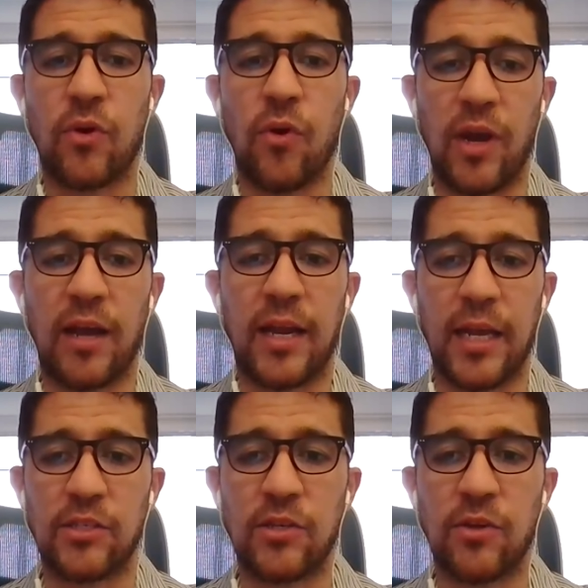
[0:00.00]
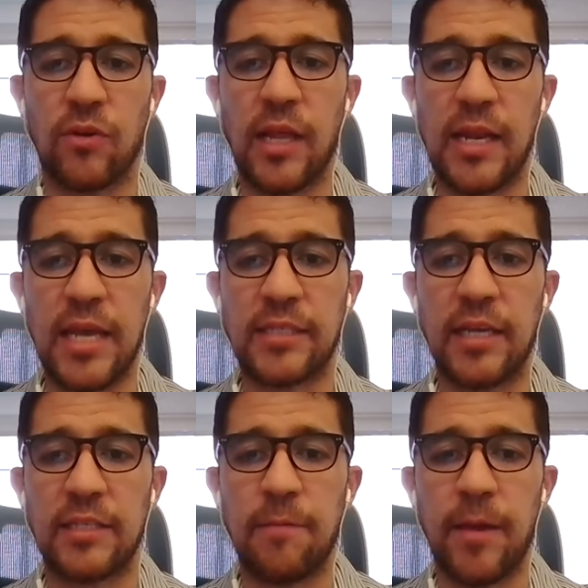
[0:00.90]
con la creación del
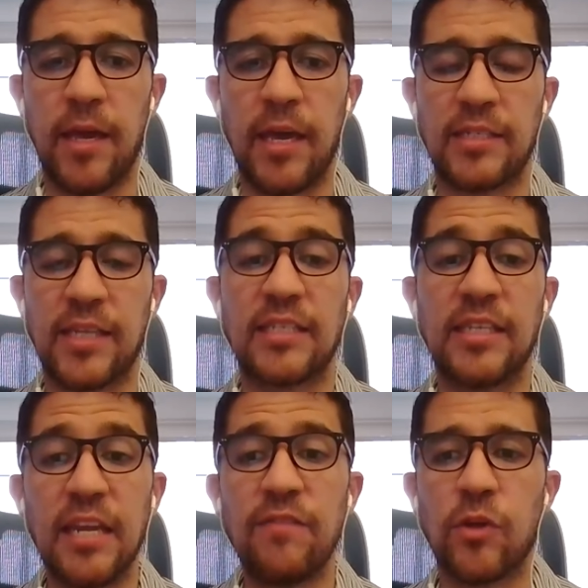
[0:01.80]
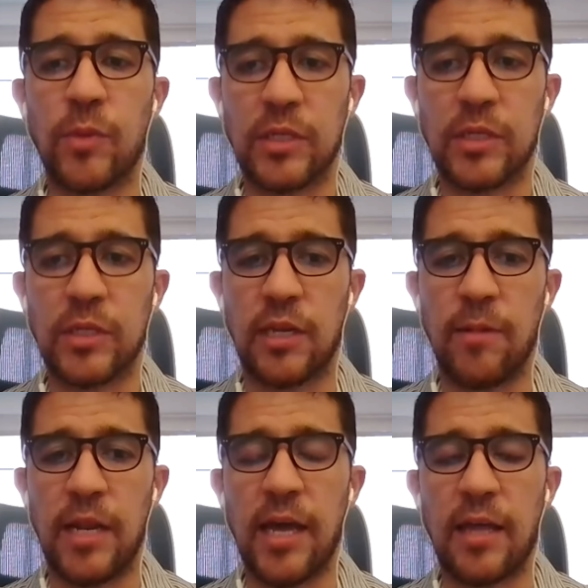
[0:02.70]
ISSB, estas NIF sobre
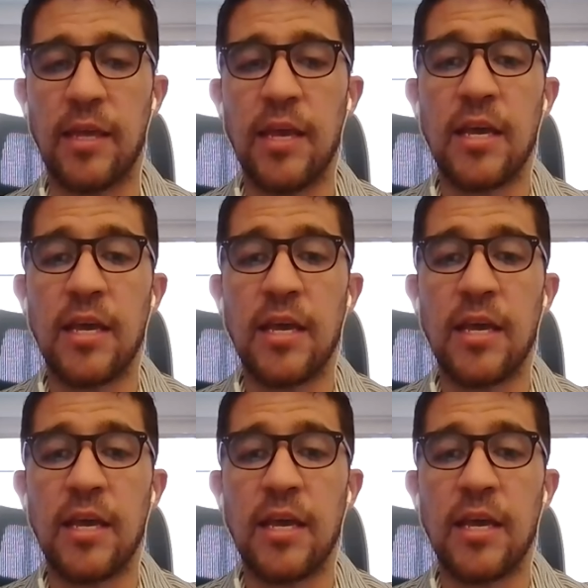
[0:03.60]
sostenibilidad.